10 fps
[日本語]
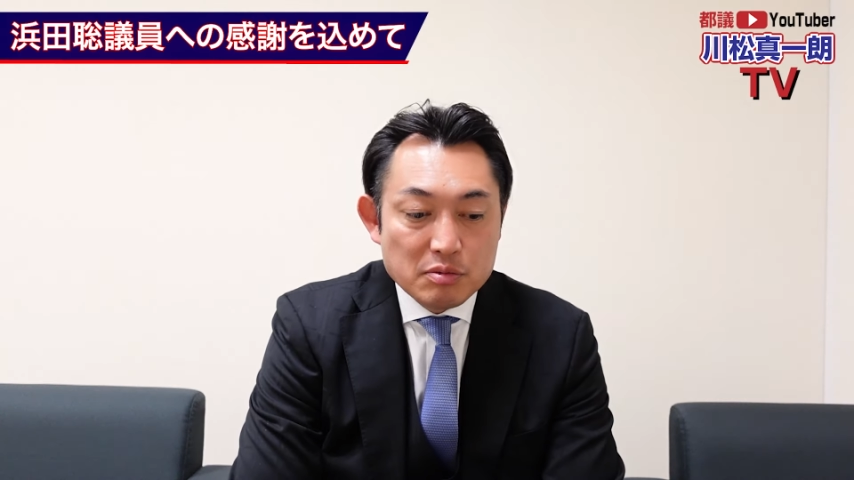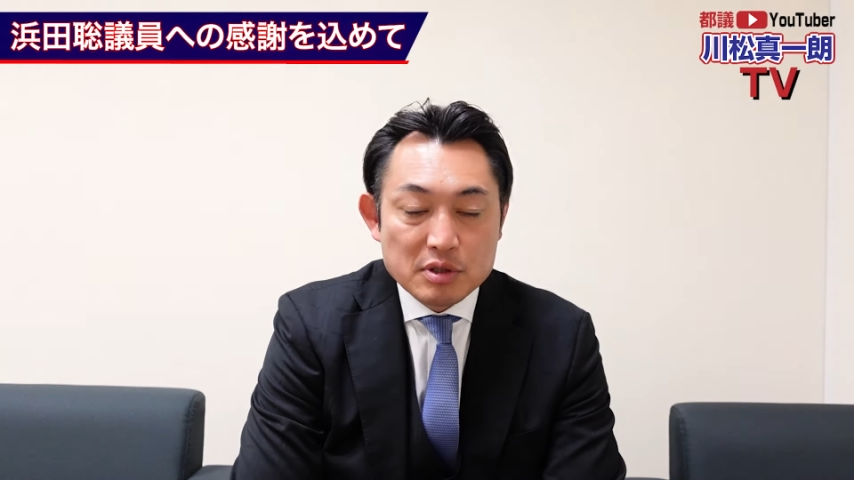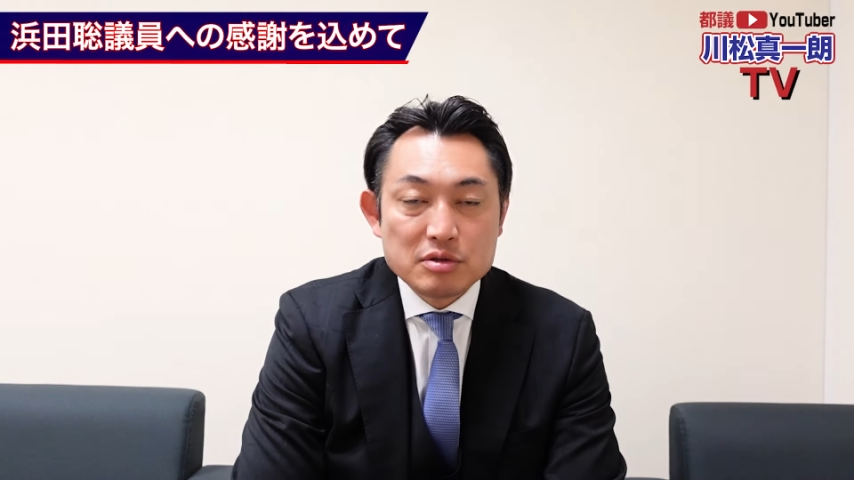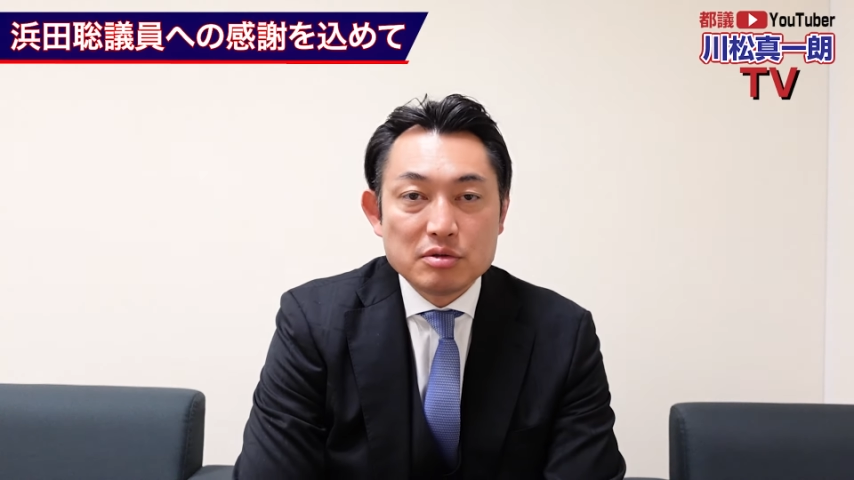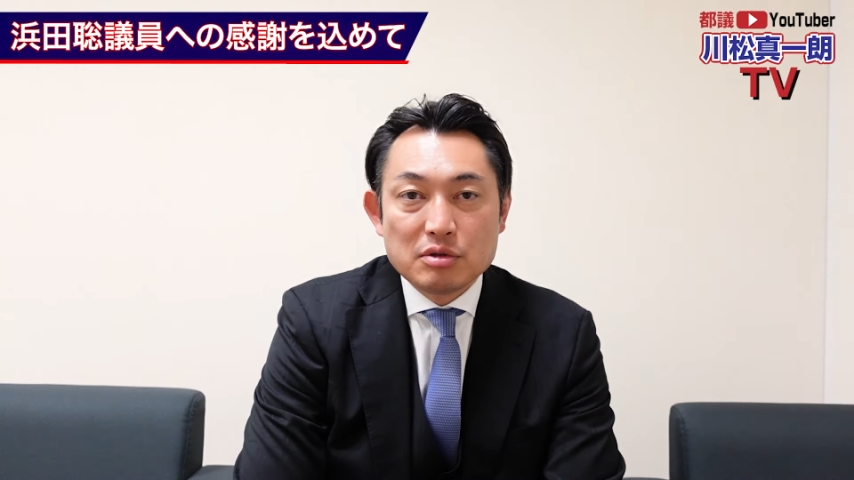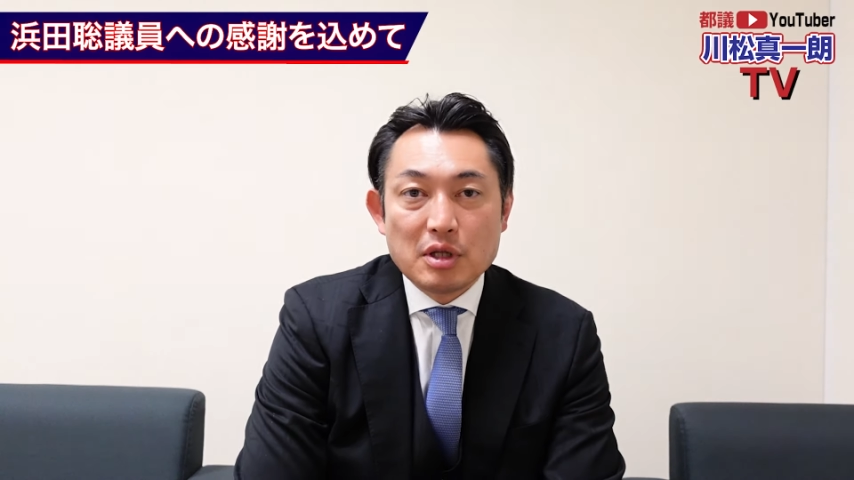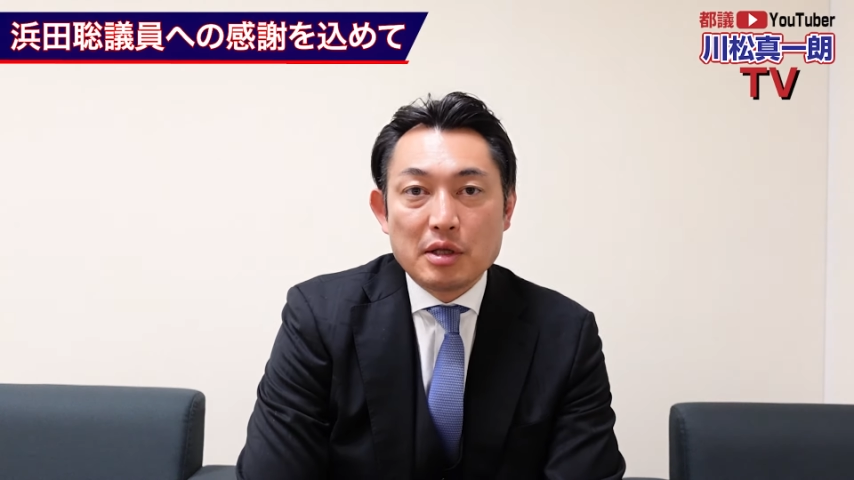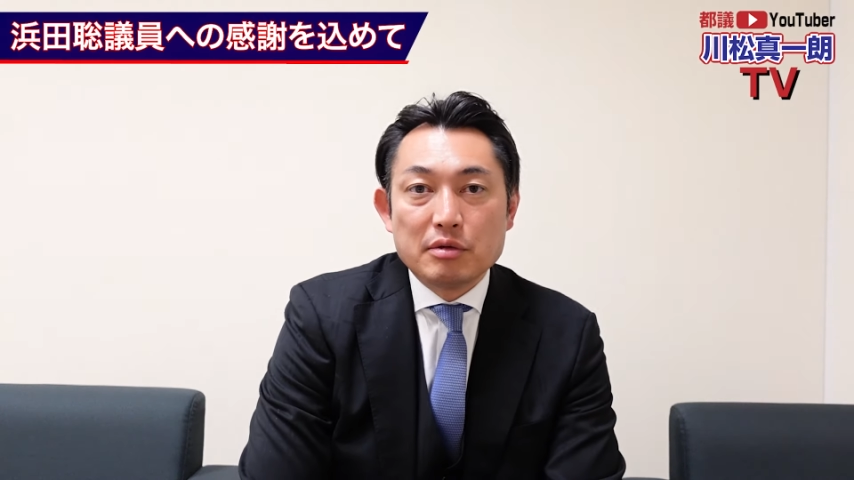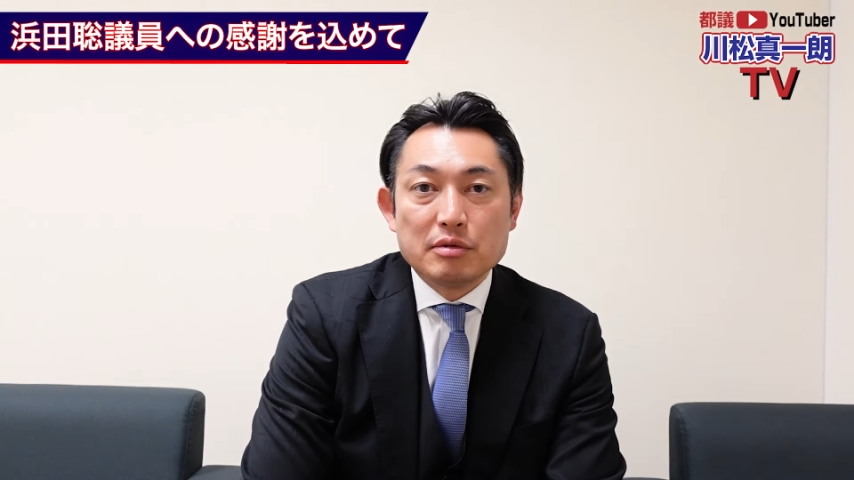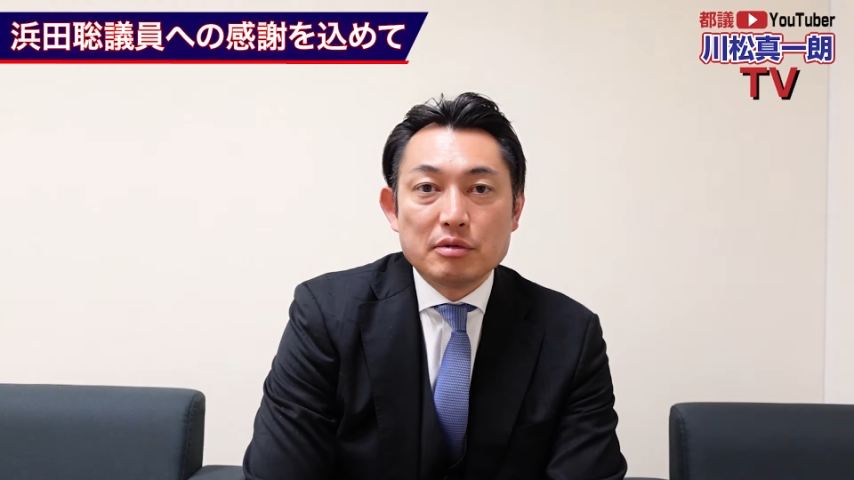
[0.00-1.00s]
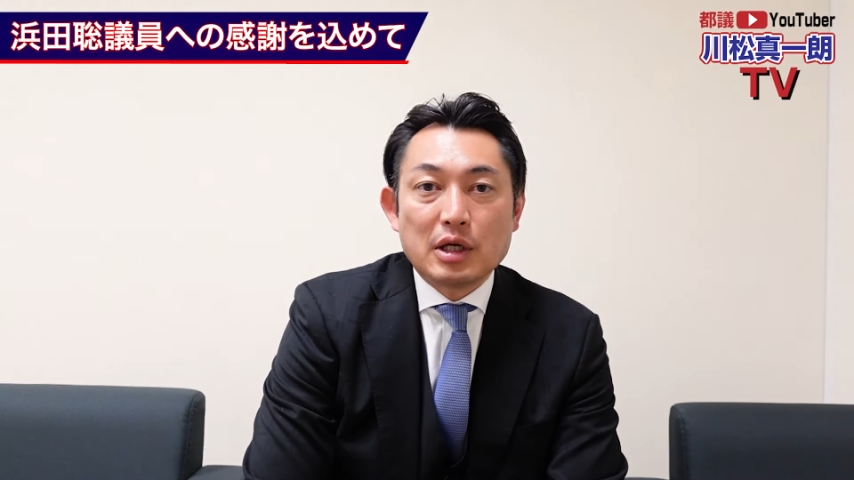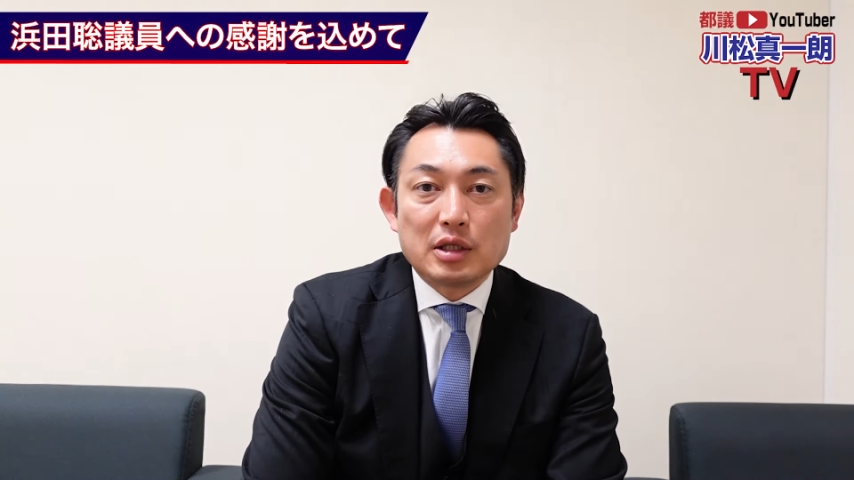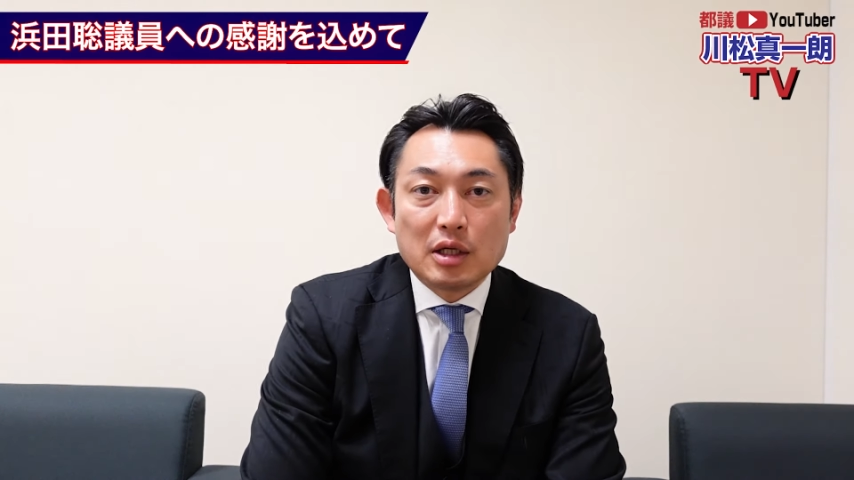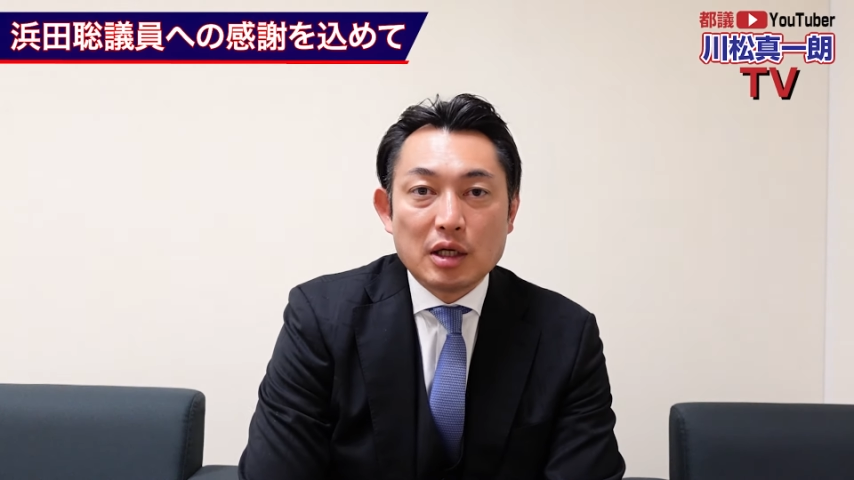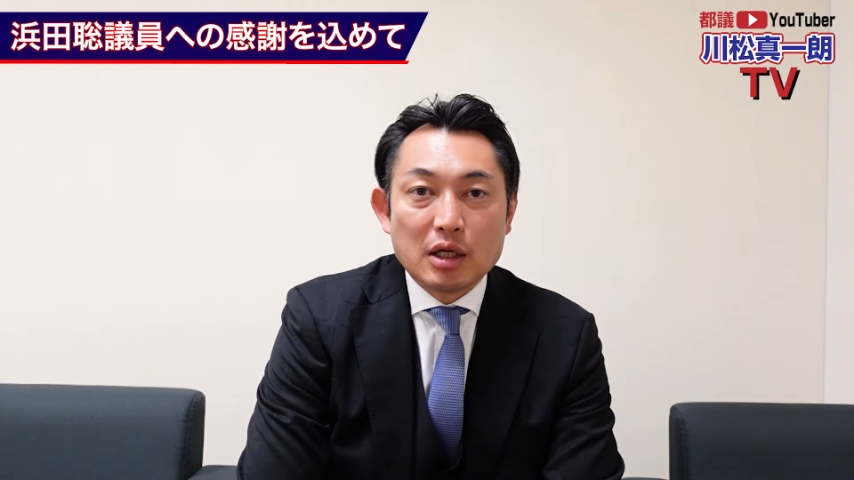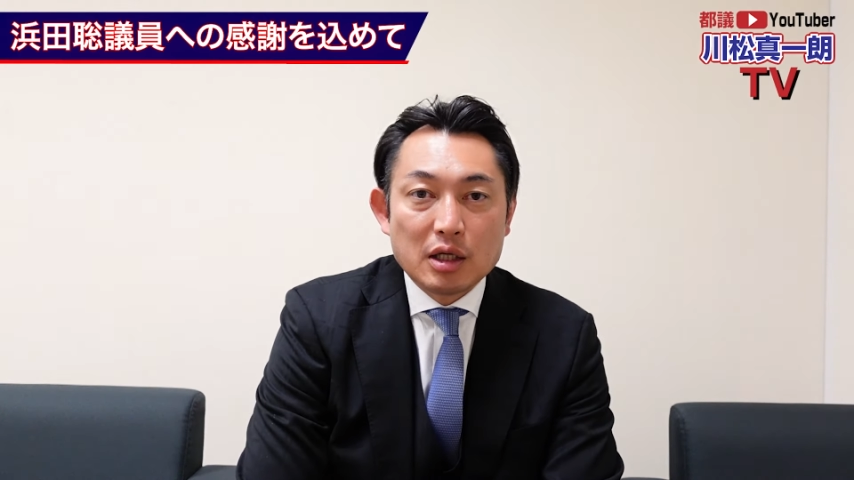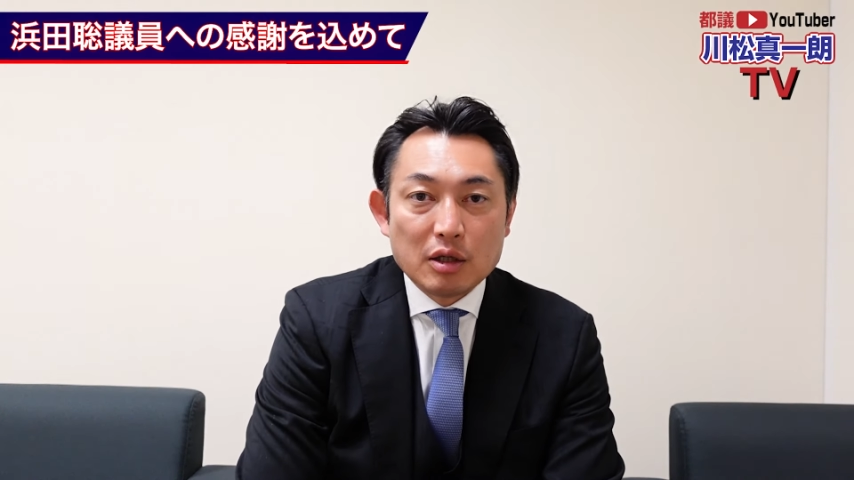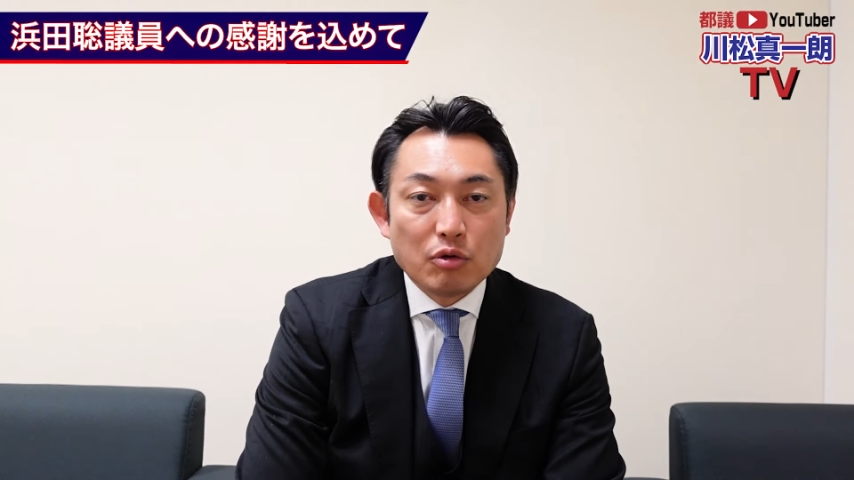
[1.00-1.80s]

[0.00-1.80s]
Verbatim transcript: しますっていう方が